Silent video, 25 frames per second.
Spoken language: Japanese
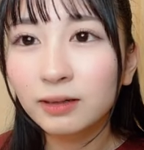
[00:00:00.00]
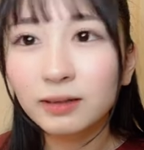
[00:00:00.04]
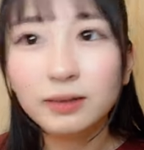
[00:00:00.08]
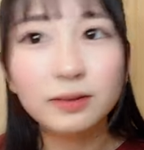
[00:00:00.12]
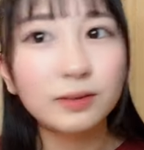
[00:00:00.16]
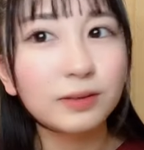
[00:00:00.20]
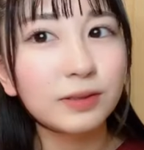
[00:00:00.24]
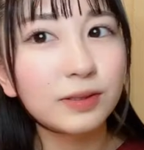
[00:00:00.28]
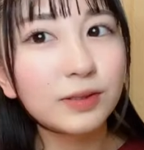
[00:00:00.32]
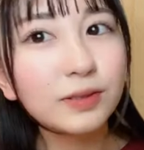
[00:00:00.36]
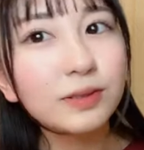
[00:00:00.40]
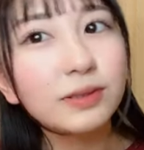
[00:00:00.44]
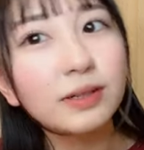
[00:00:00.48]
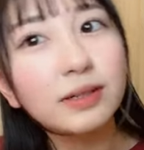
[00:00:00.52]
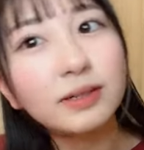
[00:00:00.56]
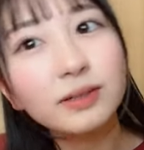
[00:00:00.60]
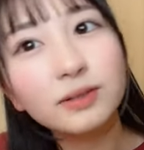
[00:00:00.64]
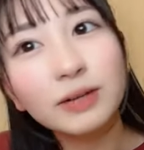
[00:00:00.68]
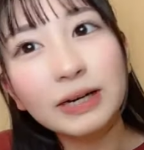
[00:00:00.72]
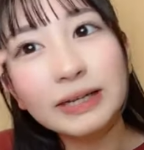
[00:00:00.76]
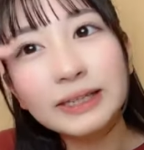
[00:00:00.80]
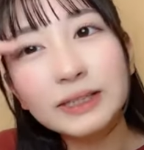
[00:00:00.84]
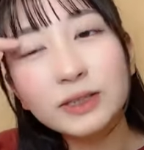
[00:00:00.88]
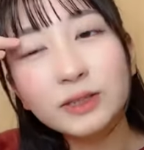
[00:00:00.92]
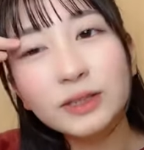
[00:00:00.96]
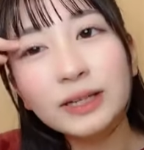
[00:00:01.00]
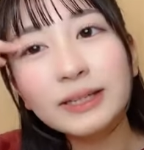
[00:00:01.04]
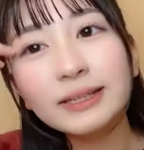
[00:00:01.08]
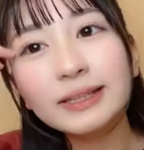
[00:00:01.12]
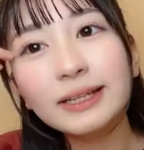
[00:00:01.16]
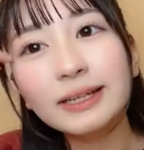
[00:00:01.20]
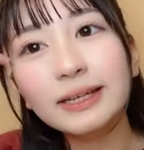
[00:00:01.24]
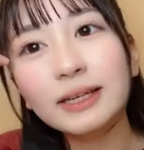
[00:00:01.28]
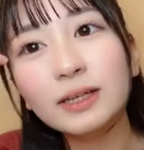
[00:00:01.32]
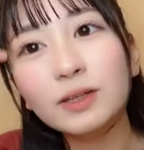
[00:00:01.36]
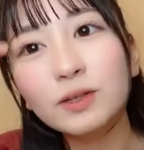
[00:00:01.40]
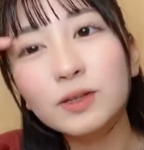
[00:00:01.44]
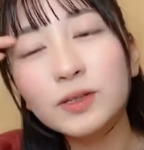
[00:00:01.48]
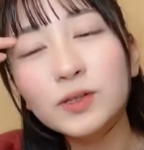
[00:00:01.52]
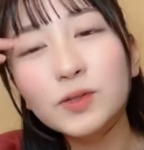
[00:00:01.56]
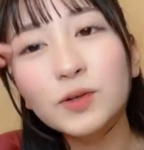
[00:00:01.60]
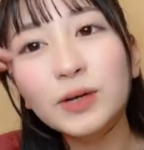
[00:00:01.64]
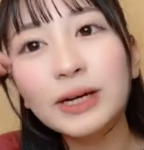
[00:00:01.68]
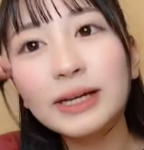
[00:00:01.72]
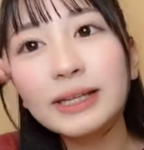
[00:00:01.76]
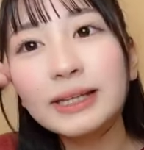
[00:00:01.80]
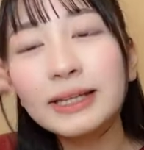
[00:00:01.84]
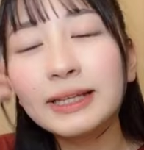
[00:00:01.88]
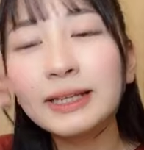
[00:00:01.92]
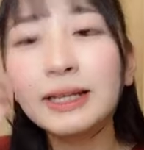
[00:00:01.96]
そう中学は一緒だったけど疎
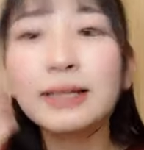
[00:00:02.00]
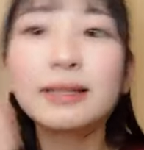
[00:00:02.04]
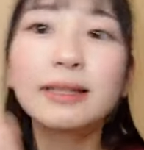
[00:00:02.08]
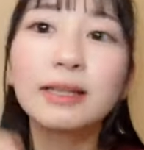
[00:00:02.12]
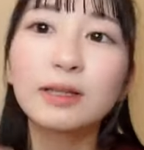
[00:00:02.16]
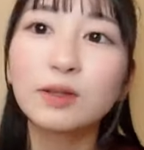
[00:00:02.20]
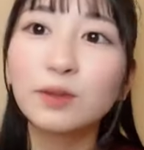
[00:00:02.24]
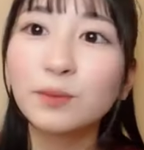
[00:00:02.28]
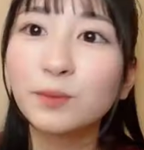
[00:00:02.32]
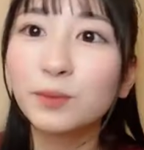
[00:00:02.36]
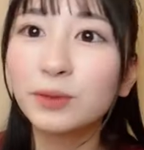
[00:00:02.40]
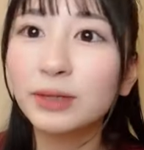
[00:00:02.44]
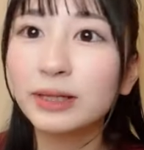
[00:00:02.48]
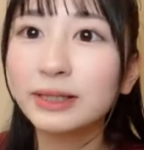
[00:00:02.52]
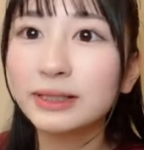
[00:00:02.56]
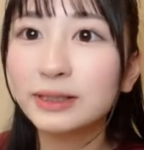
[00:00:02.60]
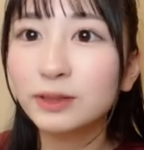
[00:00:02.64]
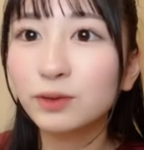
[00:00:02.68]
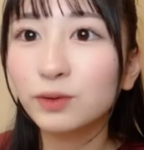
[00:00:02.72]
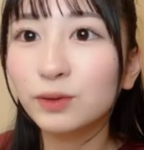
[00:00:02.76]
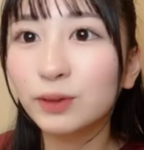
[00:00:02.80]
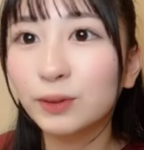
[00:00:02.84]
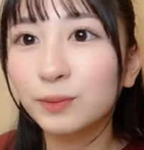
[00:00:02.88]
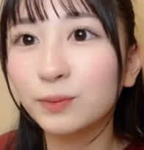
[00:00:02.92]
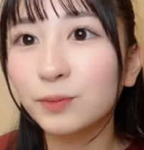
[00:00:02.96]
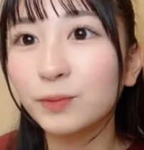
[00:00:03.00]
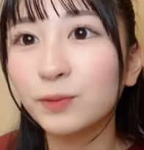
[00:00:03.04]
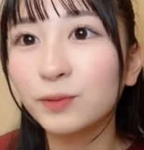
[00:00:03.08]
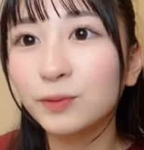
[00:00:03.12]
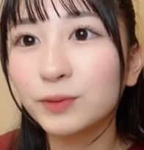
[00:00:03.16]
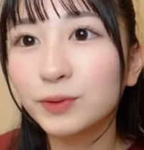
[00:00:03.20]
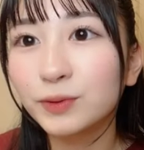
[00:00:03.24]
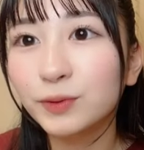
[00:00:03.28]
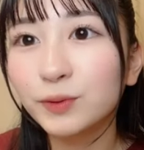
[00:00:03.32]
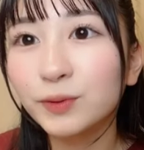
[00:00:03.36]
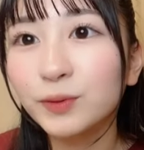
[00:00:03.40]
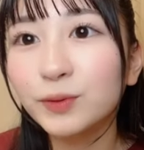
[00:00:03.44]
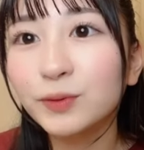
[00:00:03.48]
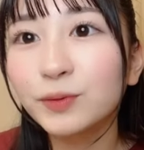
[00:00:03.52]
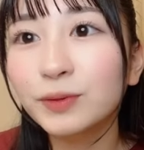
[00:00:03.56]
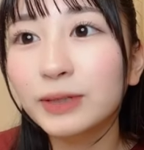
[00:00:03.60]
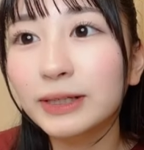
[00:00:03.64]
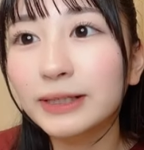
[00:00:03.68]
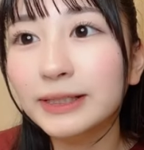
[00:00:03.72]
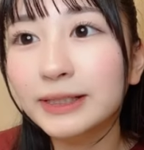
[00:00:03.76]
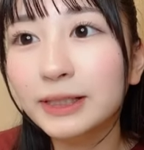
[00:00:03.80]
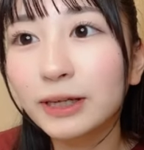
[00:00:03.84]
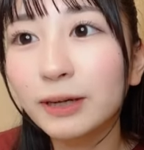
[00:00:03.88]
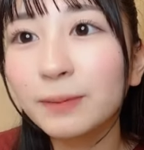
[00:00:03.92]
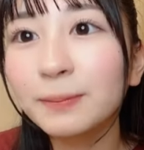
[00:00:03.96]
遠になった友達とかもそういうので
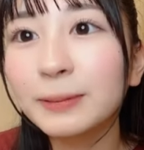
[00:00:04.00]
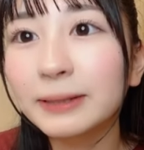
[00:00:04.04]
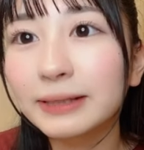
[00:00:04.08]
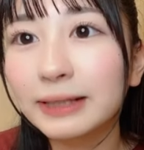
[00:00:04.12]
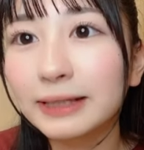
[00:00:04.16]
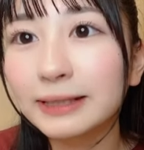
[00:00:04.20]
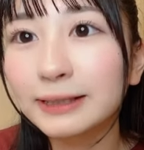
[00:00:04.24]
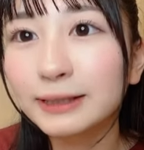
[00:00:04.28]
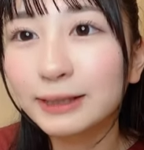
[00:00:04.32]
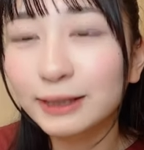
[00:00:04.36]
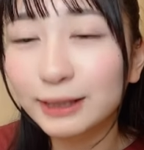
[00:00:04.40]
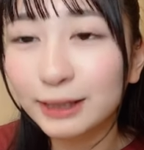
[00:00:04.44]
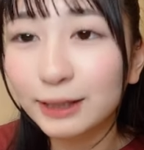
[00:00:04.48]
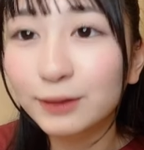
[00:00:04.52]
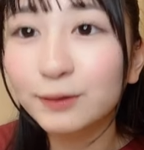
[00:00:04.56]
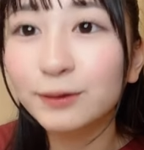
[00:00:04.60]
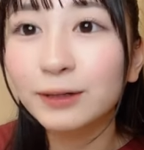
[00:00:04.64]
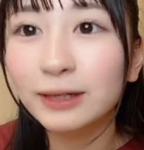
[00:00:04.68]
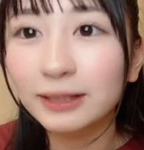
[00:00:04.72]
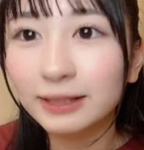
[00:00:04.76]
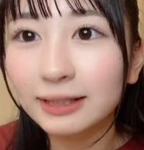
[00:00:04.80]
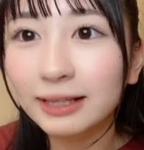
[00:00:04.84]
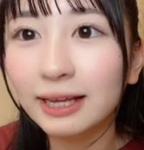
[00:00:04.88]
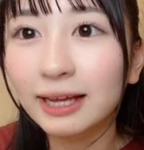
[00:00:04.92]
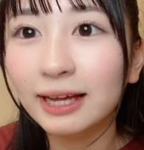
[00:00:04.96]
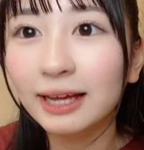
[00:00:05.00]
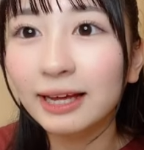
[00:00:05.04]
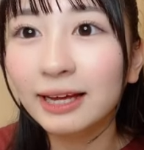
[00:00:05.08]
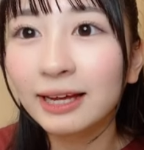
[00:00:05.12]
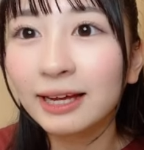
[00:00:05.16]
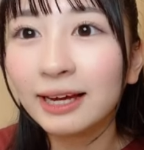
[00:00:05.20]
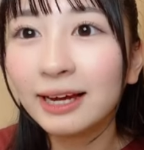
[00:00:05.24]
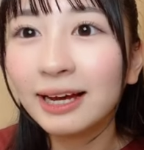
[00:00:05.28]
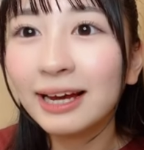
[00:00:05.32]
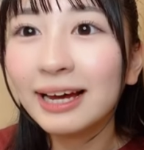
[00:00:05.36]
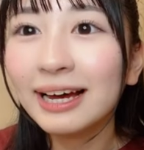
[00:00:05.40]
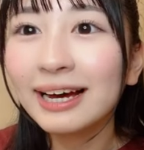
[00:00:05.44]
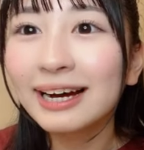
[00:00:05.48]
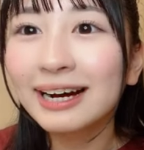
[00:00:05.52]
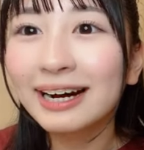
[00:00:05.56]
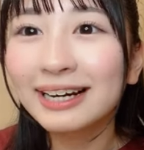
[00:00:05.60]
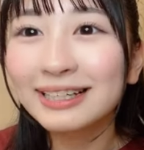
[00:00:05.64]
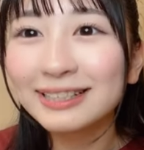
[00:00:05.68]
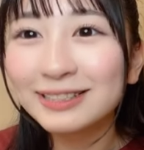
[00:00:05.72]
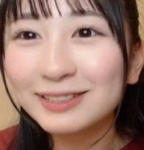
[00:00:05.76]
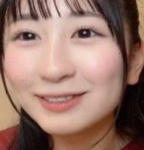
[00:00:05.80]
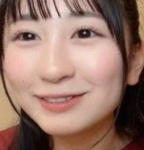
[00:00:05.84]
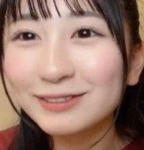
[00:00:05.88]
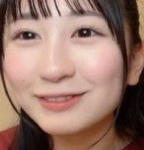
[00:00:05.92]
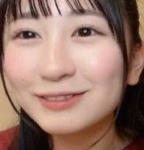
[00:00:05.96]
調べて知ってくれて「歌
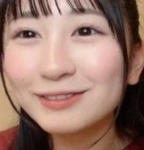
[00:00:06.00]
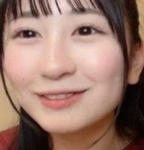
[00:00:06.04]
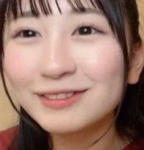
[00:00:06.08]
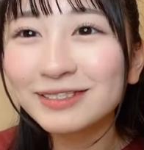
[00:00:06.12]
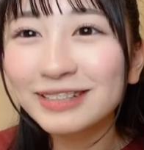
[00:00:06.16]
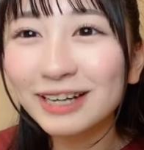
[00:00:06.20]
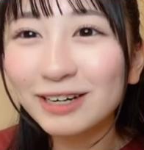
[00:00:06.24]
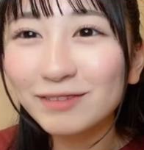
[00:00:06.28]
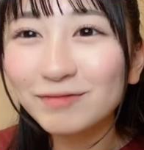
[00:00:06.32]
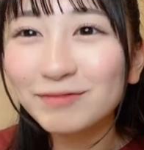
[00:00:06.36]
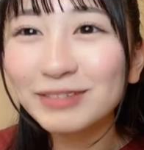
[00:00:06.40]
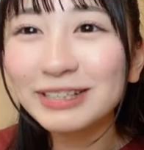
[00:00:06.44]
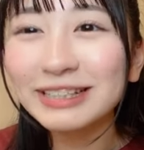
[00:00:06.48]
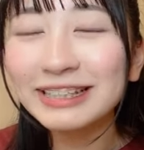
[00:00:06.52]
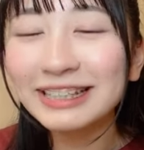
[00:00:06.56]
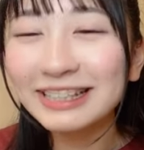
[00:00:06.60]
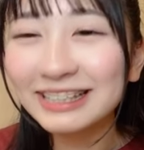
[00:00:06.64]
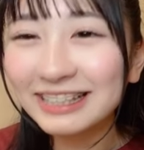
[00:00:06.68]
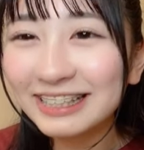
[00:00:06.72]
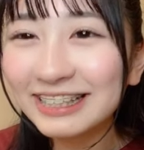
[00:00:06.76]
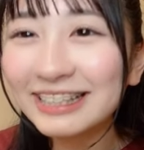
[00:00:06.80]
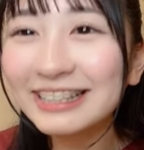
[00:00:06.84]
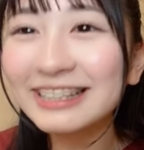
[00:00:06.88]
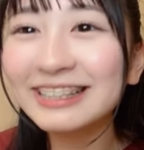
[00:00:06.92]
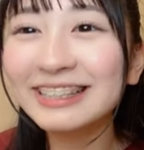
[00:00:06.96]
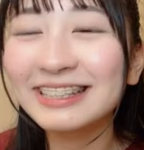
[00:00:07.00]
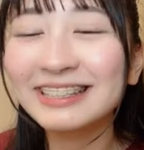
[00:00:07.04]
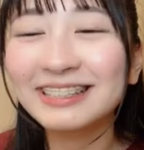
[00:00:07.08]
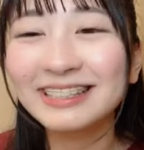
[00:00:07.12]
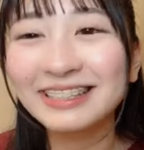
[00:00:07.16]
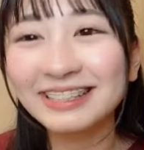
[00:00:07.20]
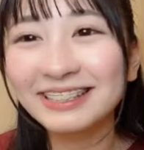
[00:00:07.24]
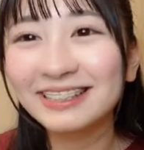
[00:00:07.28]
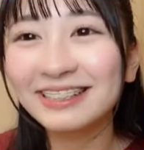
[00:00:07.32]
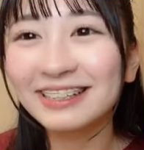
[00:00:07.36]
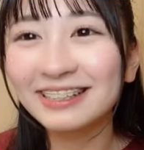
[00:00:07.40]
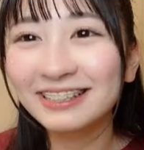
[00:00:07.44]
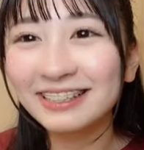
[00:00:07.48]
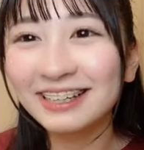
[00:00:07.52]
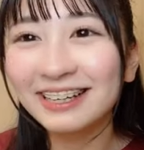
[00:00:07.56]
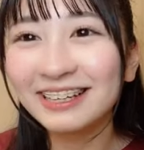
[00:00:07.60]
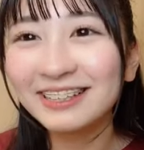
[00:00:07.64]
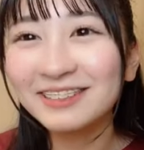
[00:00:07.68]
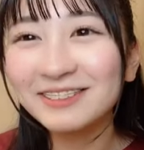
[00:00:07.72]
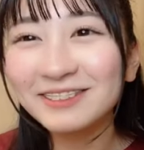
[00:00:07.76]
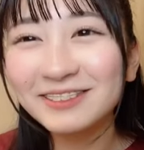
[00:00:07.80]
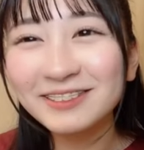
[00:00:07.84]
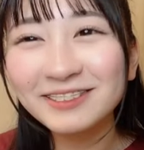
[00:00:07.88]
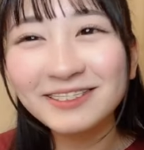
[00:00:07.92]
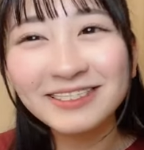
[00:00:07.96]
唱力頑張ってね」って言ってくれて「
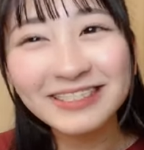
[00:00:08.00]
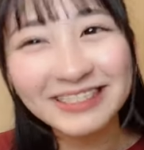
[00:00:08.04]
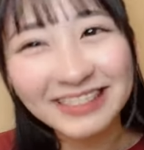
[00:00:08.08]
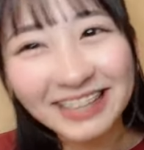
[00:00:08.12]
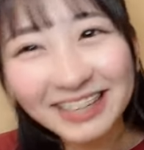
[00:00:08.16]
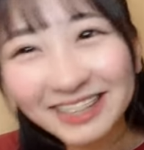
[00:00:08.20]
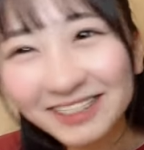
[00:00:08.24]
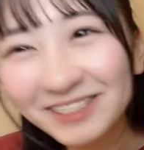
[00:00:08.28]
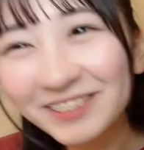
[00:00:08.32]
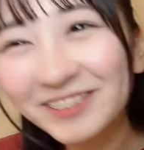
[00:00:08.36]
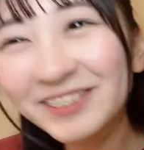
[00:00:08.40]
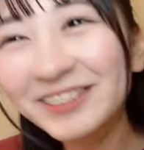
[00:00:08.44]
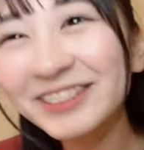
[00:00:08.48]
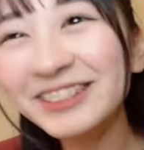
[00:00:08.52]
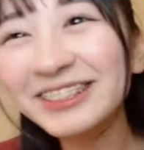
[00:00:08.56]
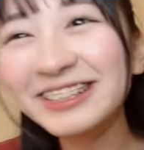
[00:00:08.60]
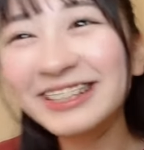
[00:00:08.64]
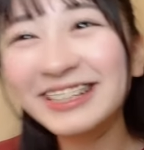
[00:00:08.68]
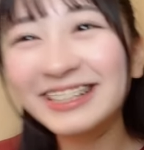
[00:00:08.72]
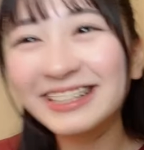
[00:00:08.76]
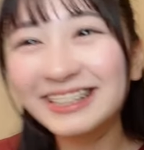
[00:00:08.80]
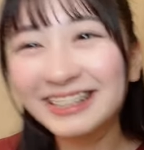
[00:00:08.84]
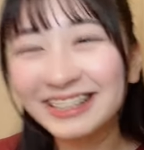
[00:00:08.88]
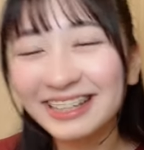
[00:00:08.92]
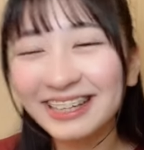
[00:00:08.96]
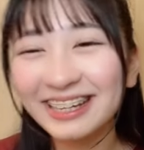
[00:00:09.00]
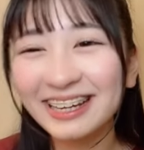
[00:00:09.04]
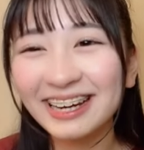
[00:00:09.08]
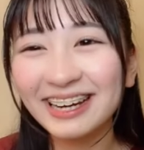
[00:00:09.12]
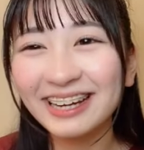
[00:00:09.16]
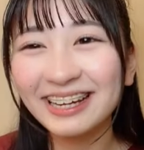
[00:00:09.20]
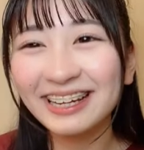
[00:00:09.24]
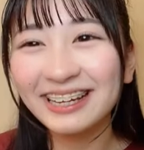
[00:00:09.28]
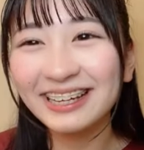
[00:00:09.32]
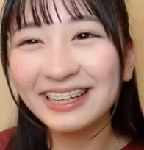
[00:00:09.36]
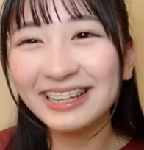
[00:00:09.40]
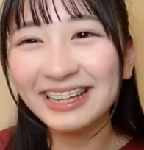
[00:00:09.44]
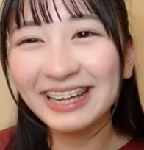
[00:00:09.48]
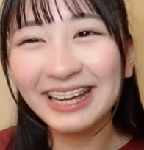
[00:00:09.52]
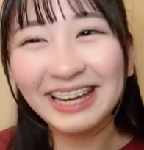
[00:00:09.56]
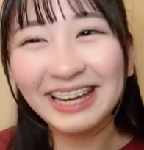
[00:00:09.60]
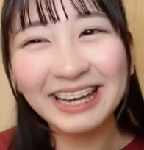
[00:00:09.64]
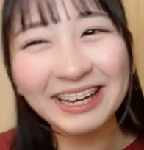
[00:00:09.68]
優勝したよ」って言って「えー、